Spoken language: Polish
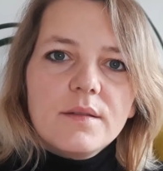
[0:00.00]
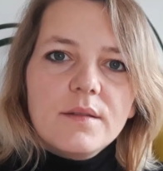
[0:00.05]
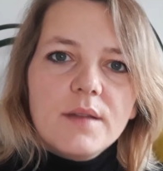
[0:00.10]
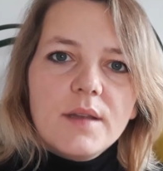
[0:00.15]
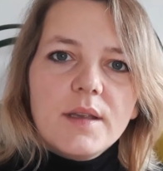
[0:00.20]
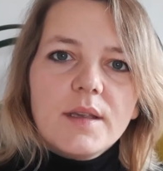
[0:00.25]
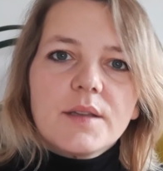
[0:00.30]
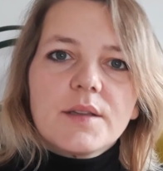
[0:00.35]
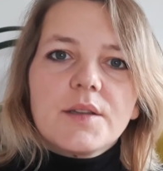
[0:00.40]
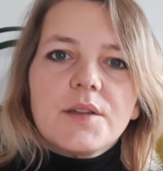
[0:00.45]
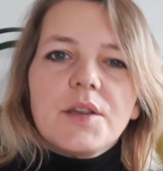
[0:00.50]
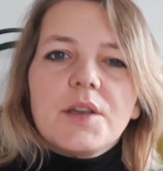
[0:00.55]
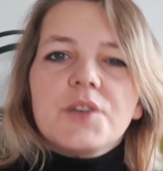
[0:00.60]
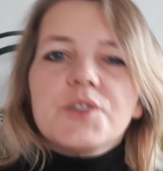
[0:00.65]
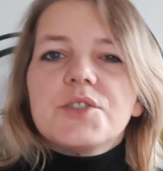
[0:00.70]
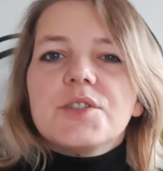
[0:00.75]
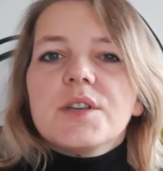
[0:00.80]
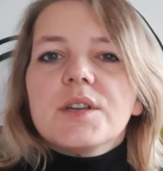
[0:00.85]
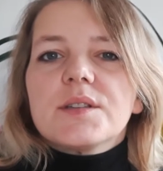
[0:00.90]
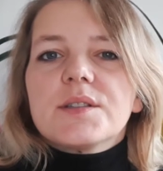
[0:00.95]
Nie jeden
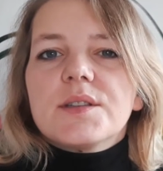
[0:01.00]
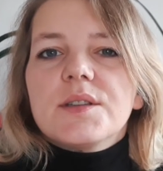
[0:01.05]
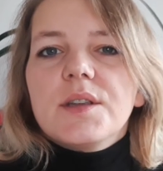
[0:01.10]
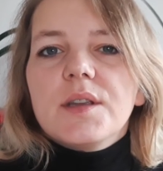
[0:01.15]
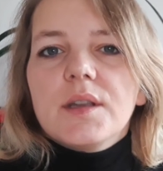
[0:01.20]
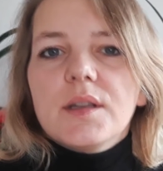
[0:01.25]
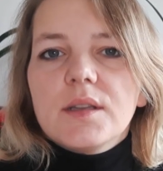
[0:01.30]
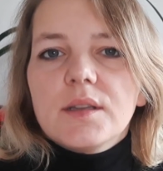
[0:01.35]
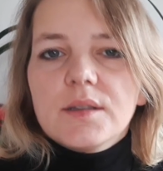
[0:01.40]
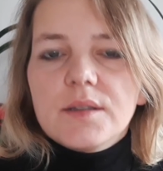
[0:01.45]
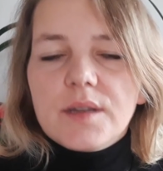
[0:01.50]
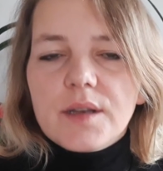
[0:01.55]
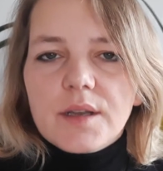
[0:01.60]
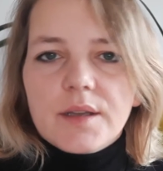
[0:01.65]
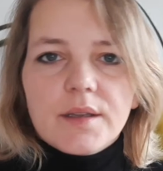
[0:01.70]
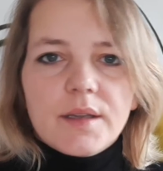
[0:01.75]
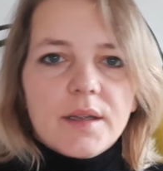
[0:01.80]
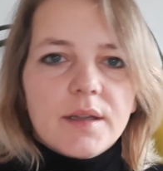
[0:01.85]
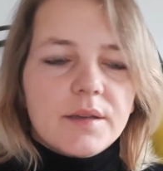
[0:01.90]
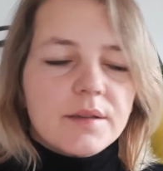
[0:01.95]
jeździec, nie jeden
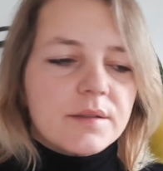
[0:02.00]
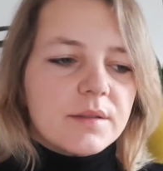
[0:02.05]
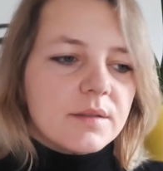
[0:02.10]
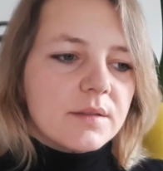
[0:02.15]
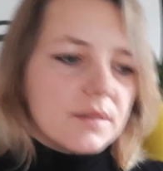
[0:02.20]
trener,